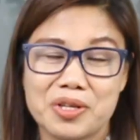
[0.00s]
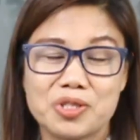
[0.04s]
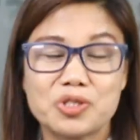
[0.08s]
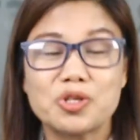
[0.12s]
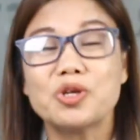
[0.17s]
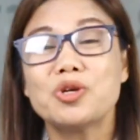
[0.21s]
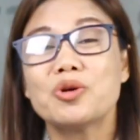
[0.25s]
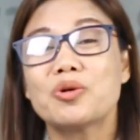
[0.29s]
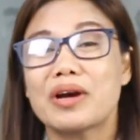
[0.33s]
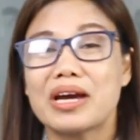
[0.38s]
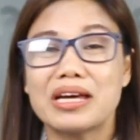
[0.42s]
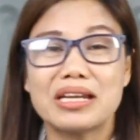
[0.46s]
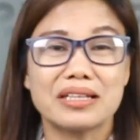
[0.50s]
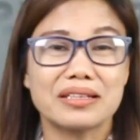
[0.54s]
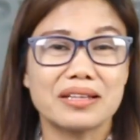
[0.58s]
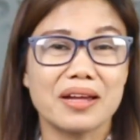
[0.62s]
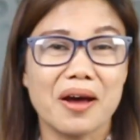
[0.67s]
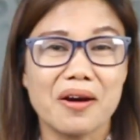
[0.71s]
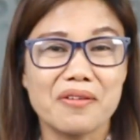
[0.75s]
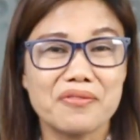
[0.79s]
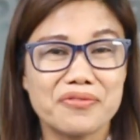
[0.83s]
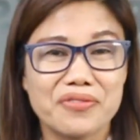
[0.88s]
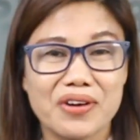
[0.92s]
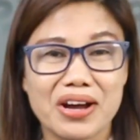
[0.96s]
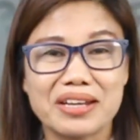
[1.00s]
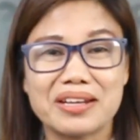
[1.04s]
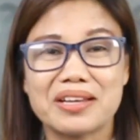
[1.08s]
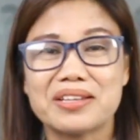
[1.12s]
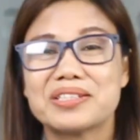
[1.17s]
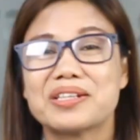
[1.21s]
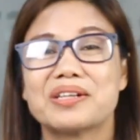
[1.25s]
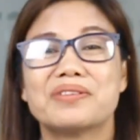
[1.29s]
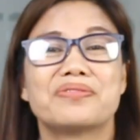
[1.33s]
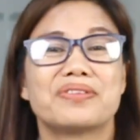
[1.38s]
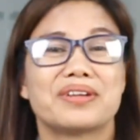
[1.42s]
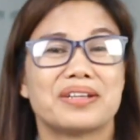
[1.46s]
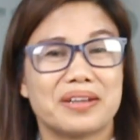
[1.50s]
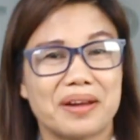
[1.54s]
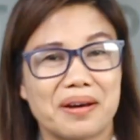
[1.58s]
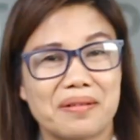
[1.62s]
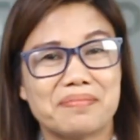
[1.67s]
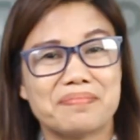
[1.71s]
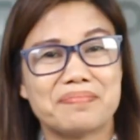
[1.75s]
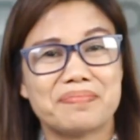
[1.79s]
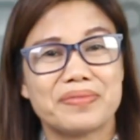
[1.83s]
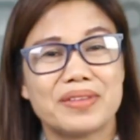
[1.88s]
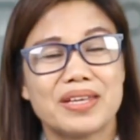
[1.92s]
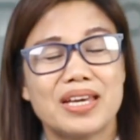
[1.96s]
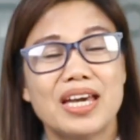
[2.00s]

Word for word: So, you cannot have financial freedom.